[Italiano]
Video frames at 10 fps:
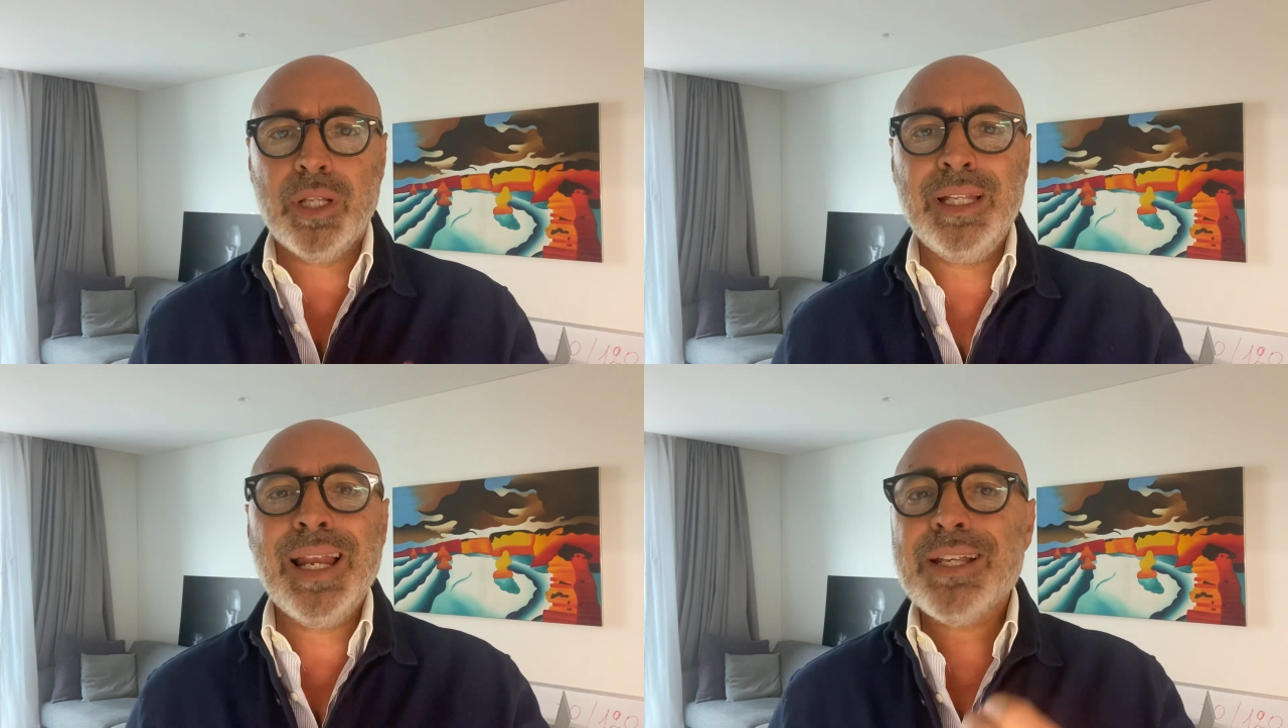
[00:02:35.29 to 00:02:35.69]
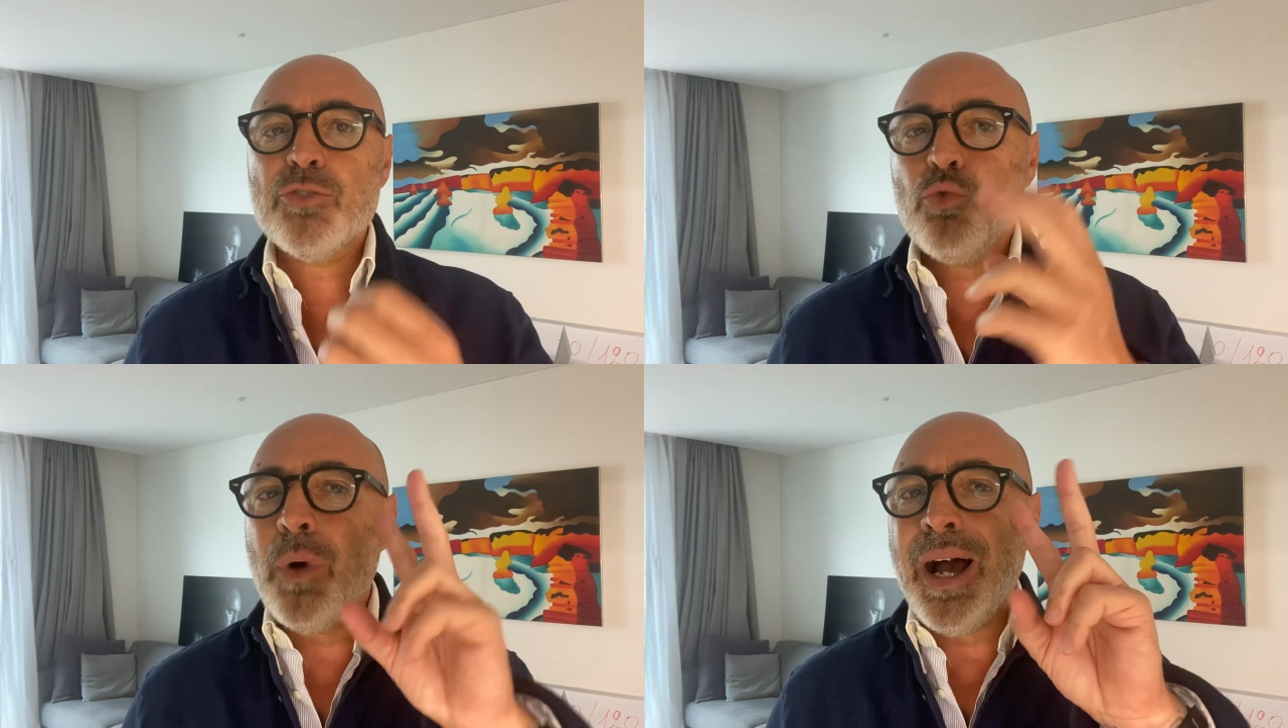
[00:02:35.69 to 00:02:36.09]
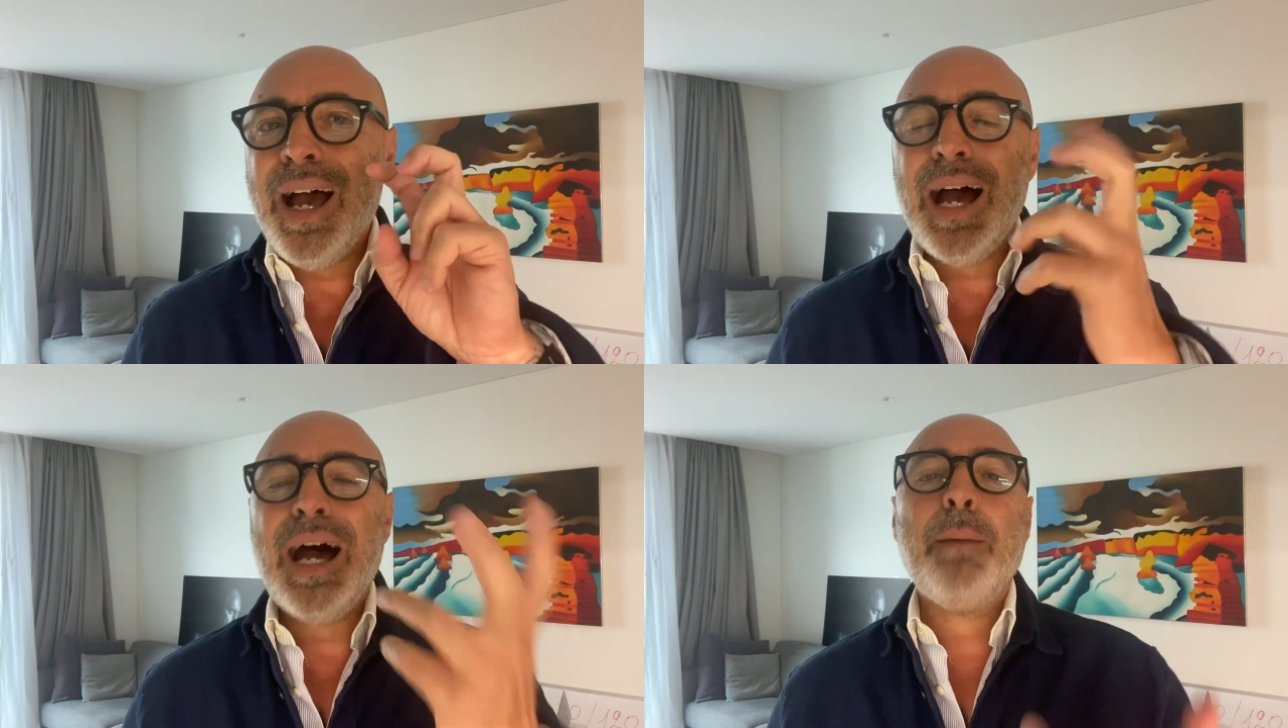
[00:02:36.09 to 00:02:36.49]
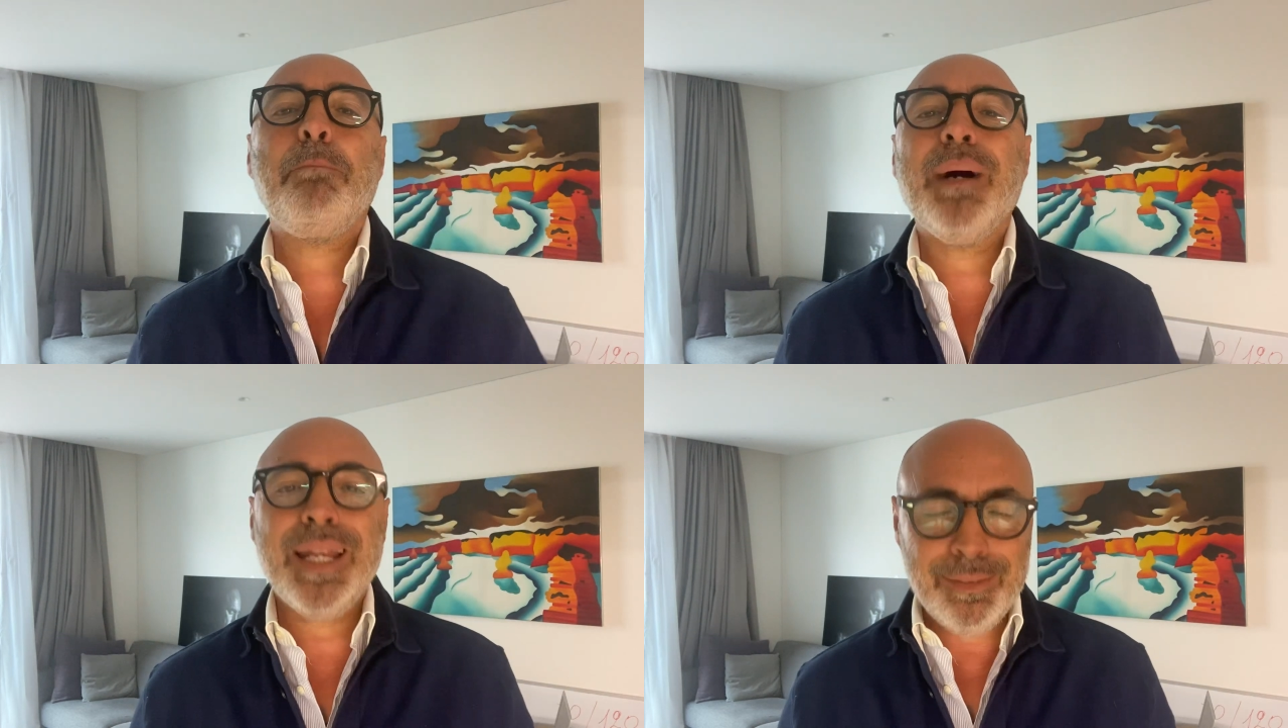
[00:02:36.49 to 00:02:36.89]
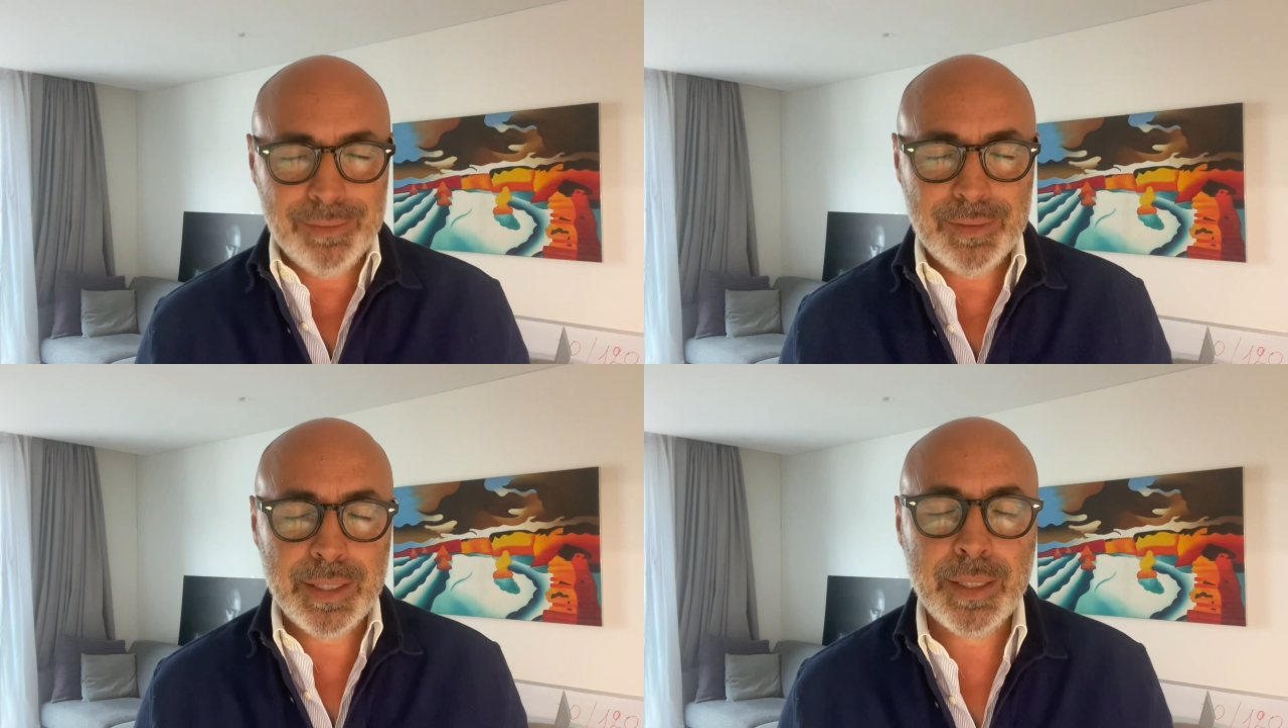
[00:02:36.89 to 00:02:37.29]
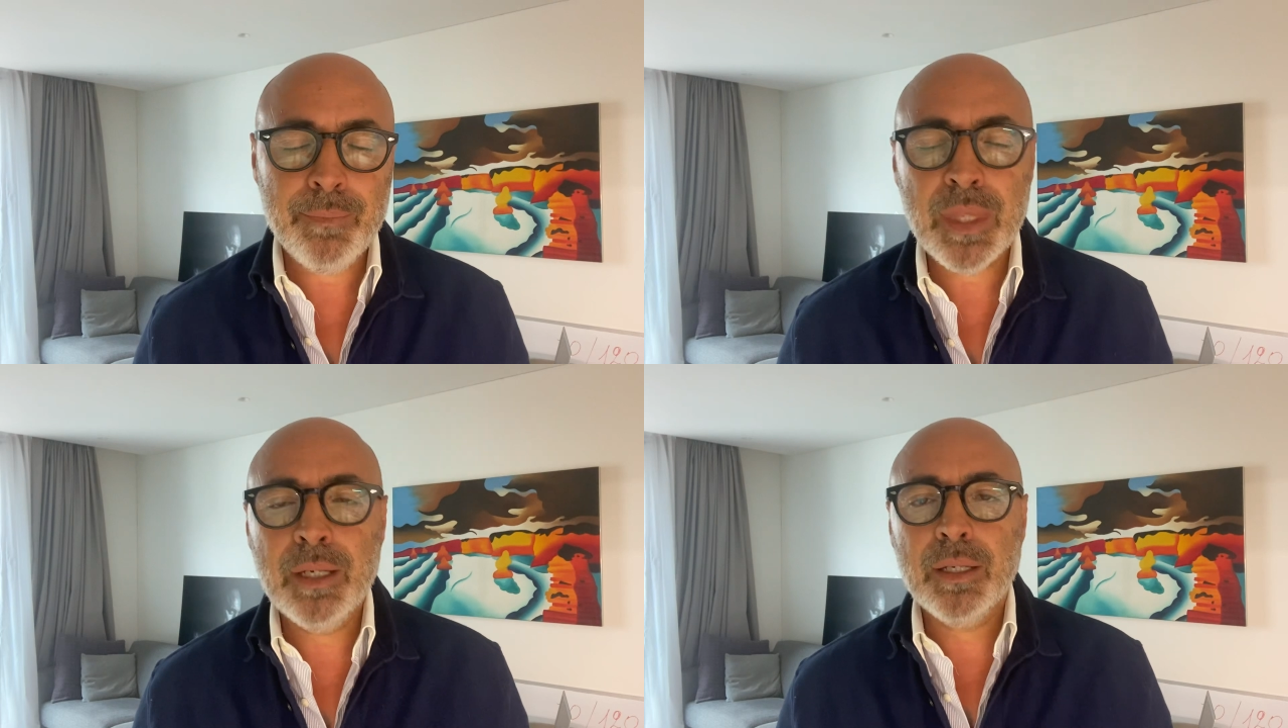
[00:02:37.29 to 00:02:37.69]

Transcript: della sua apparente